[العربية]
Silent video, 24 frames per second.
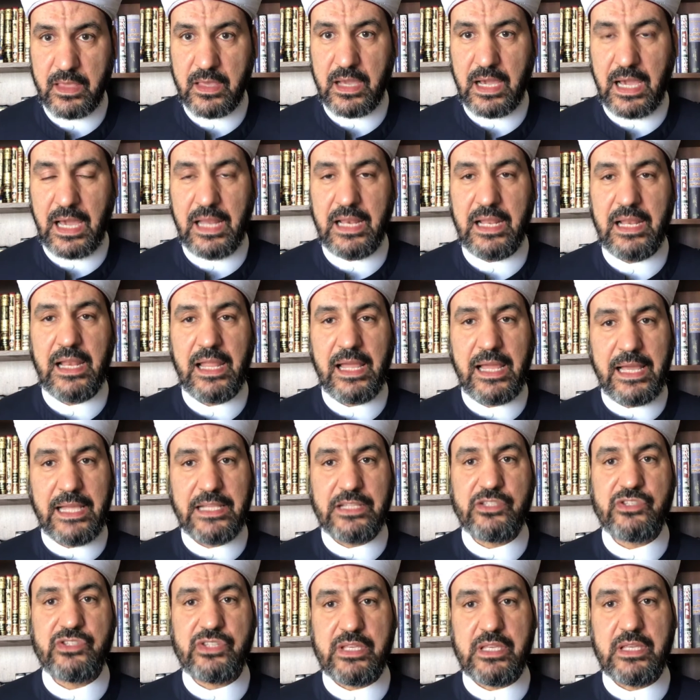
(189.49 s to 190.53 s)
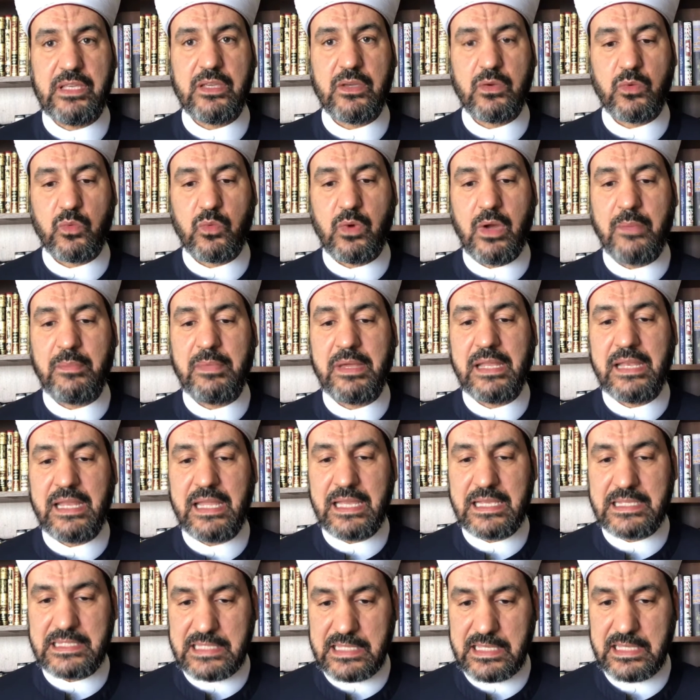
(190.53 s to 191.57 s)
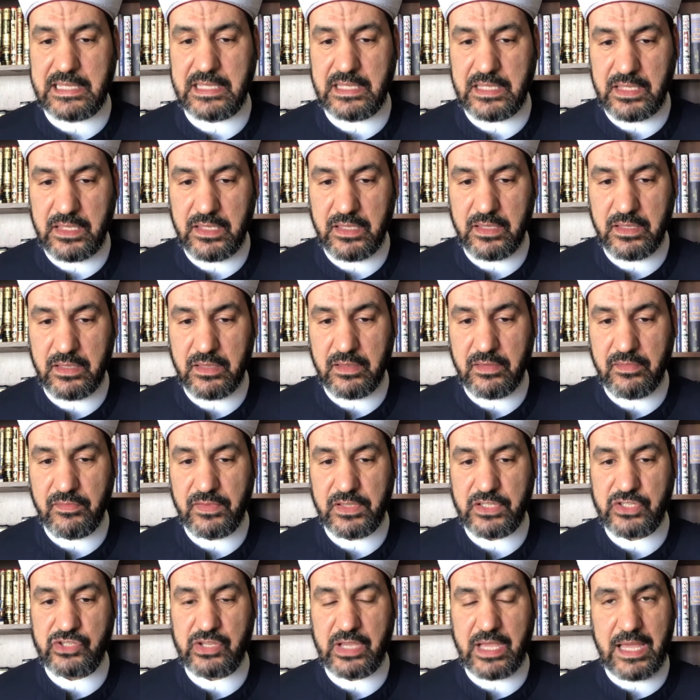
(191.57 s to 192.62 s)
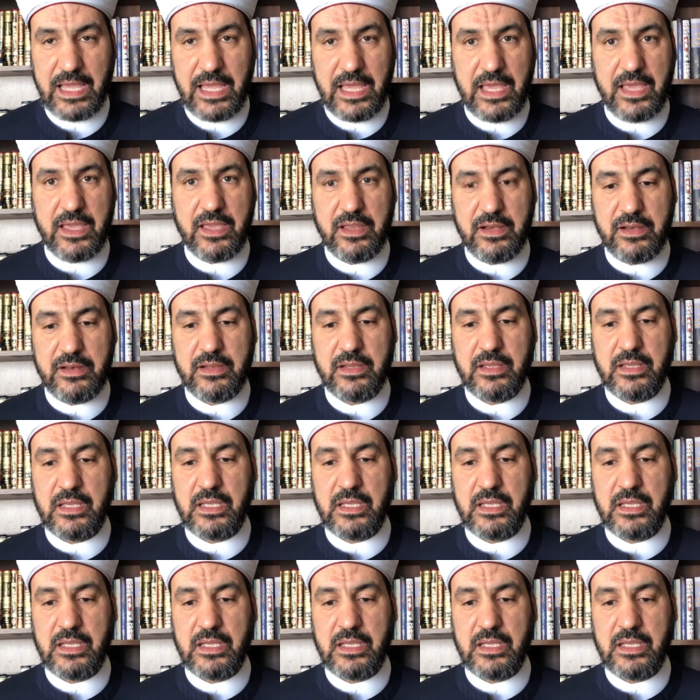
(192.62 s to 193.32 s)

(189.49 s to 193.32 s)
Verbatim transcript: على الحج ومناسكه فالشعائر